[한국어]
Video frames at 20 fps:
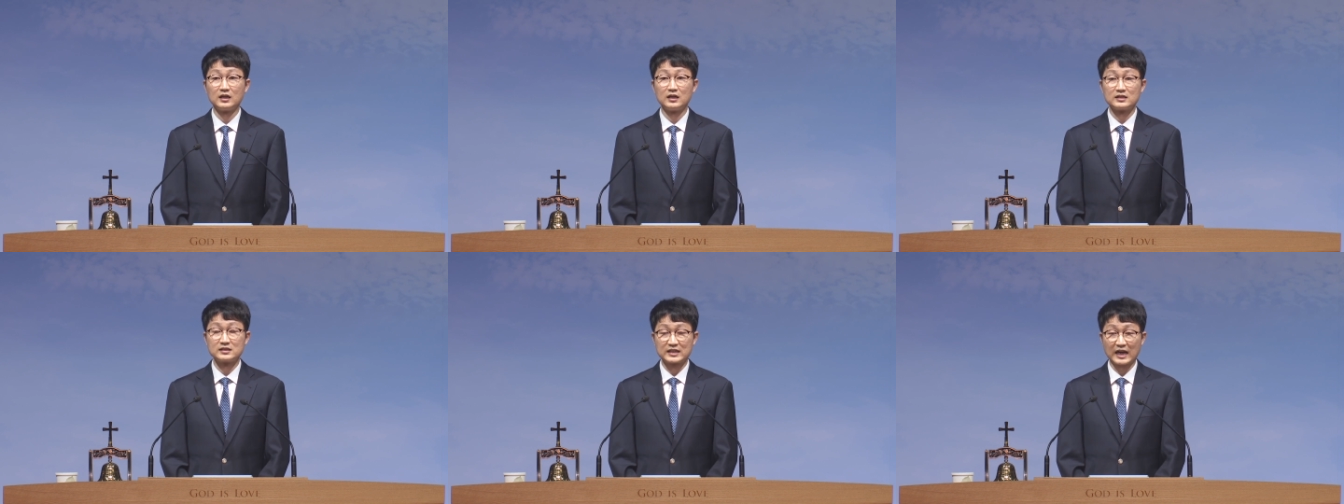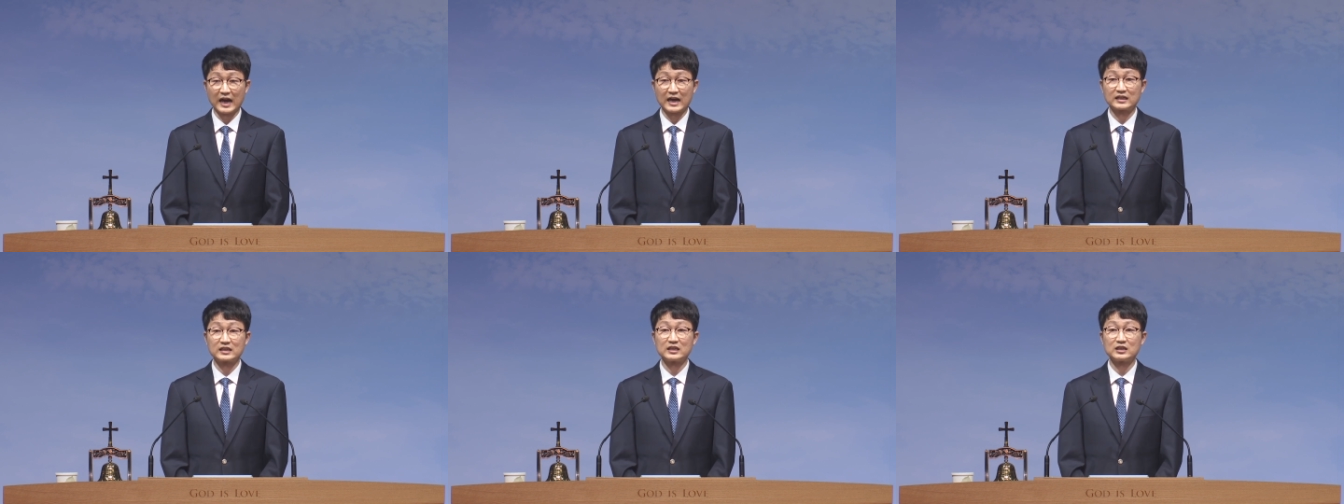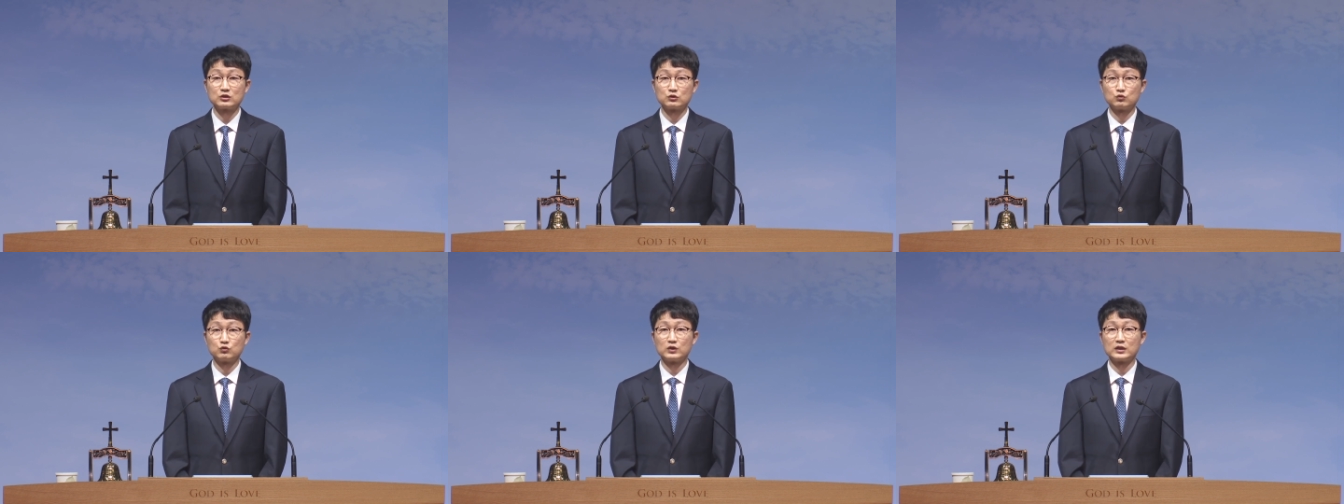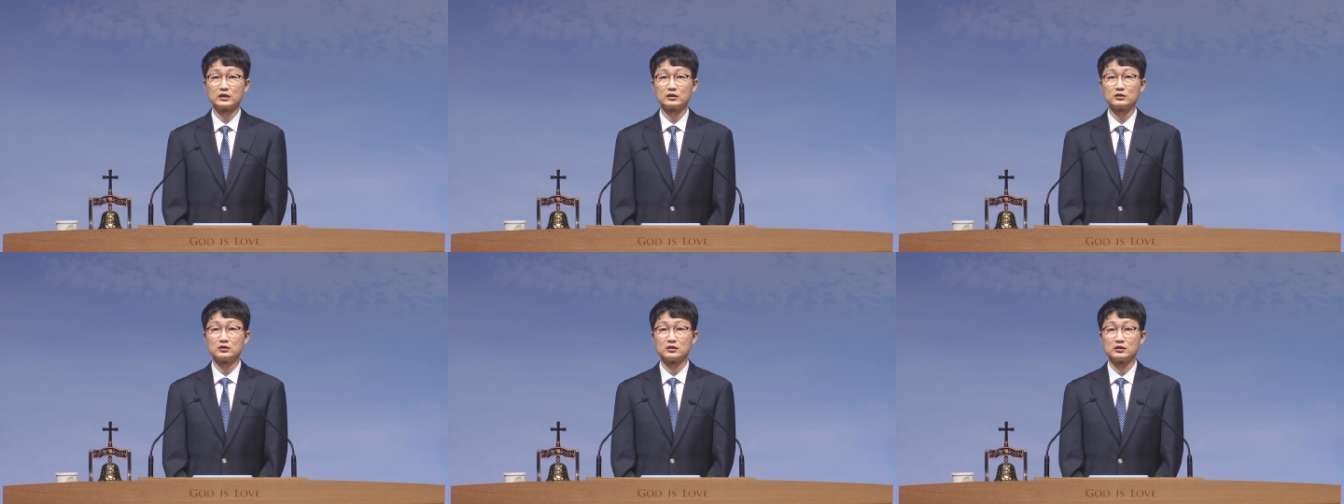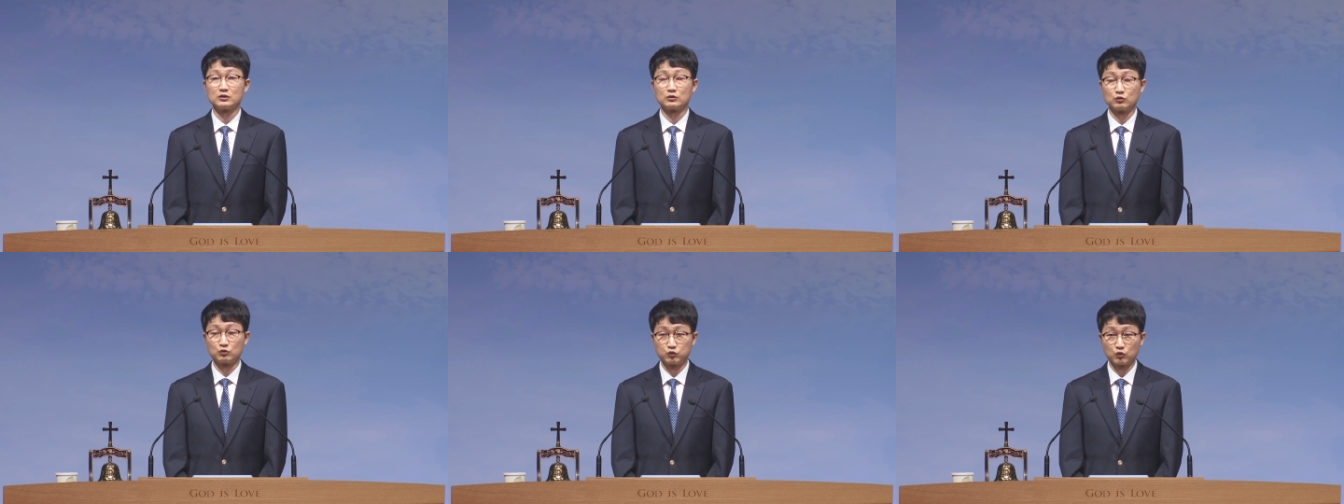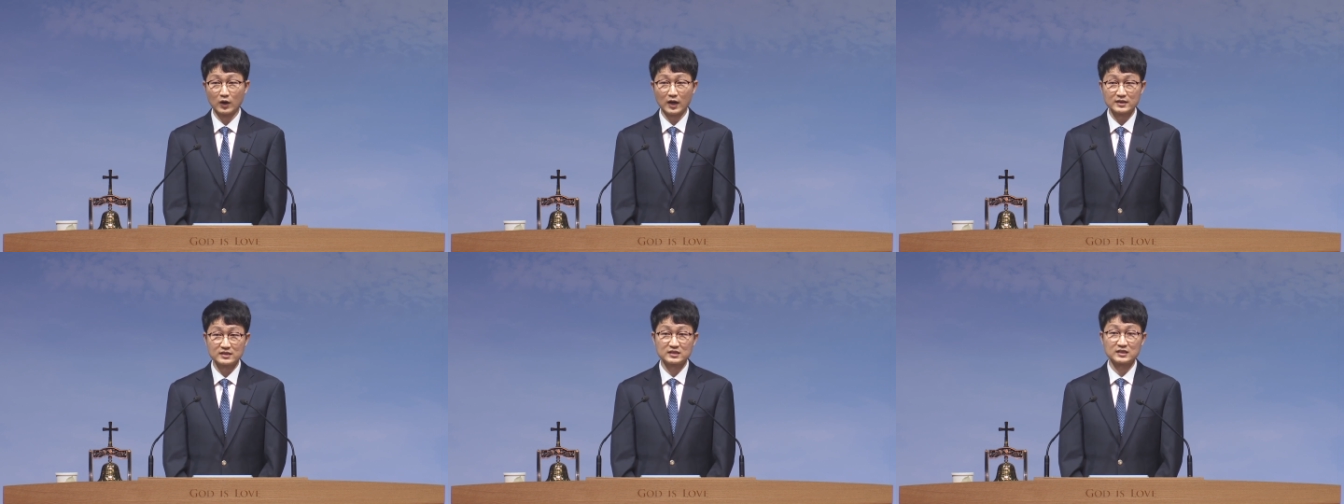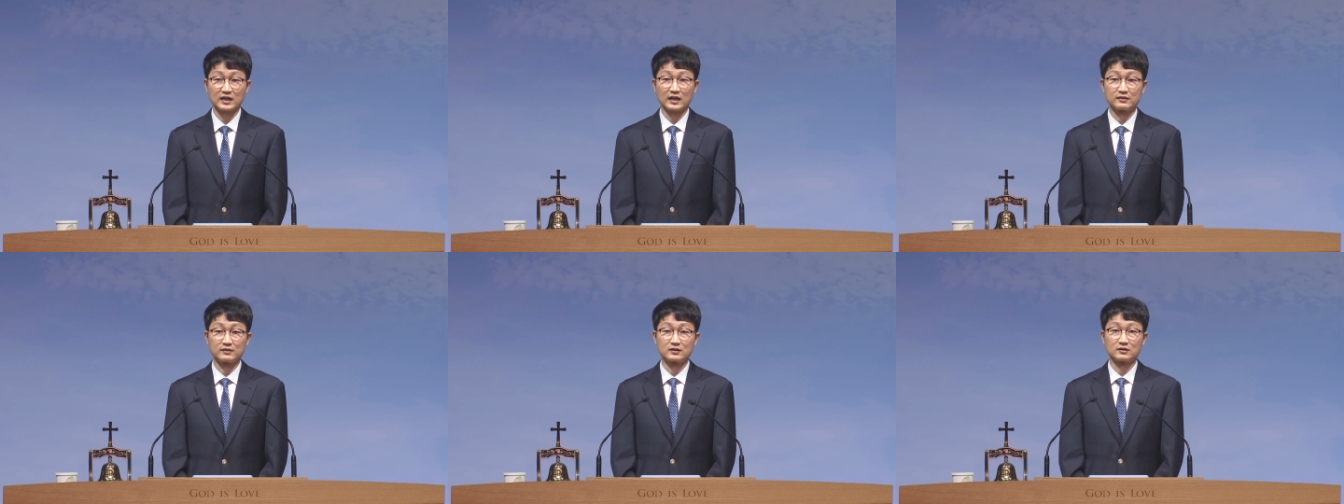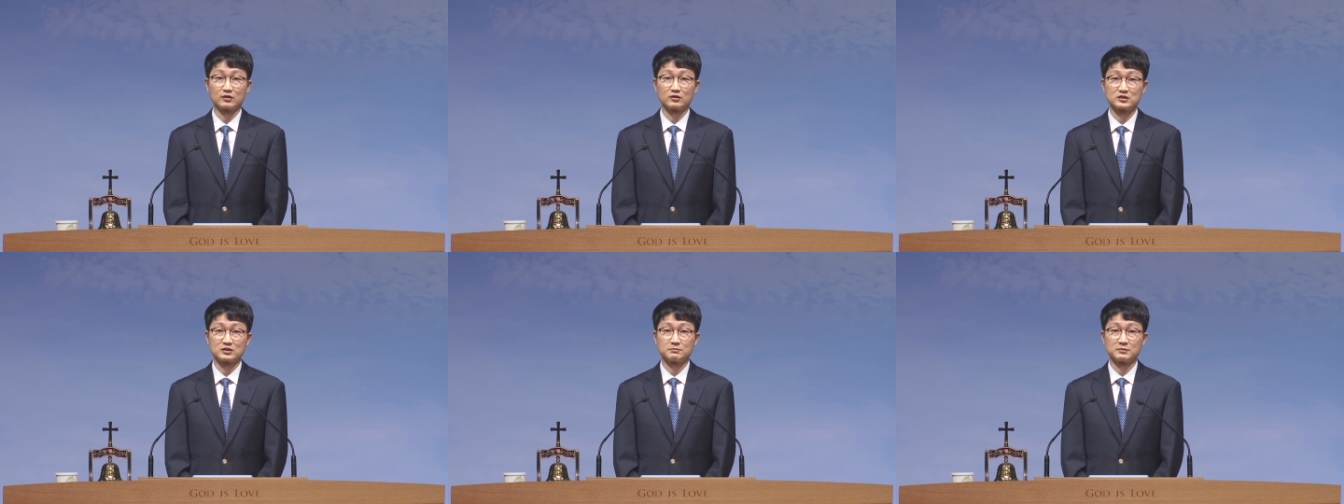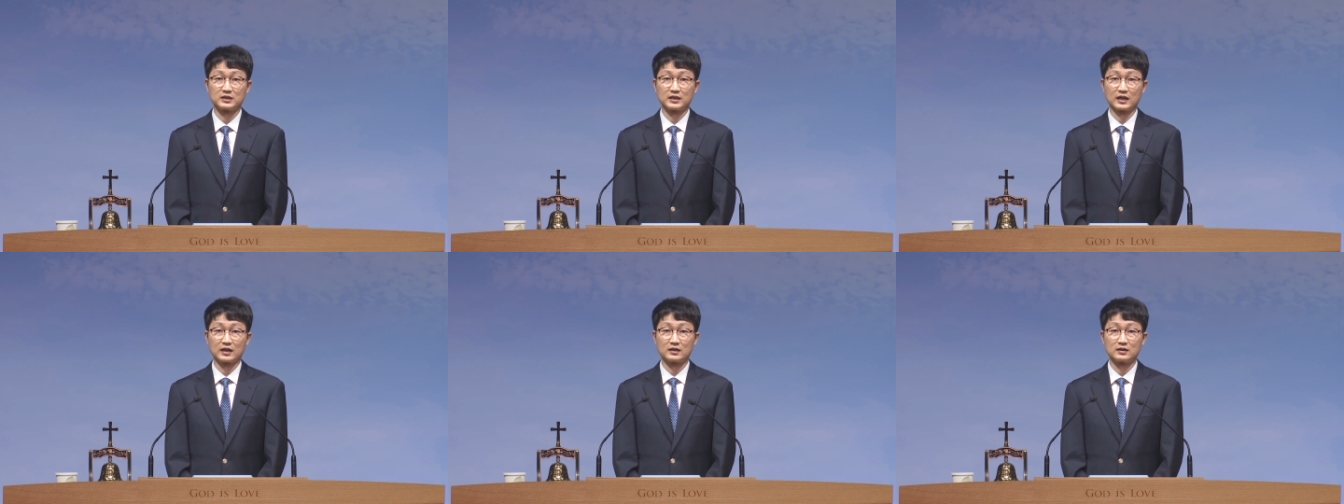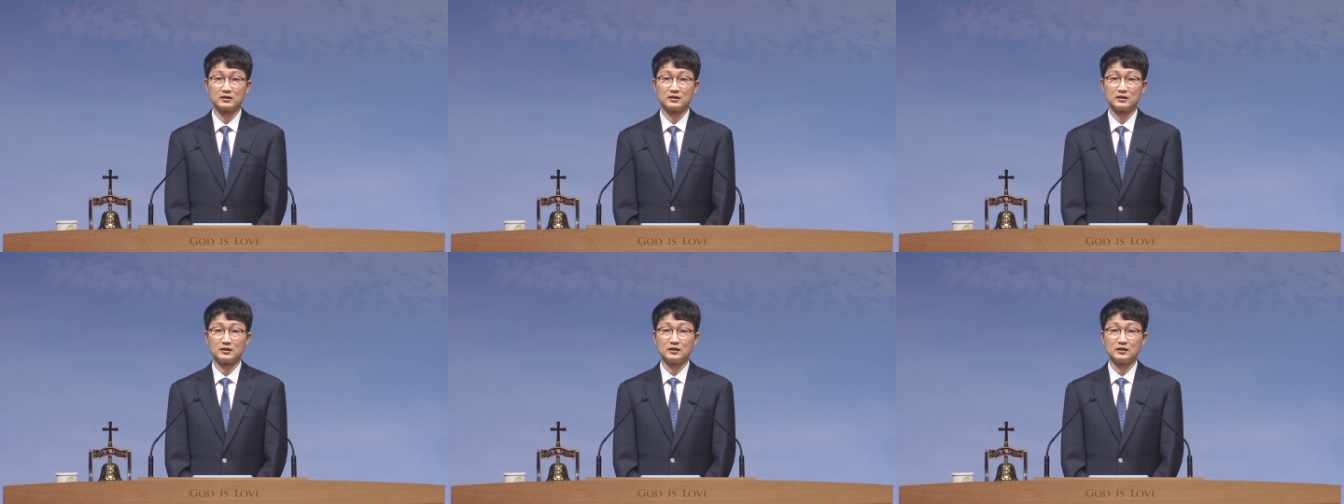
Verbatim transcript: 자기 유익을 구하지 않는 것입니다.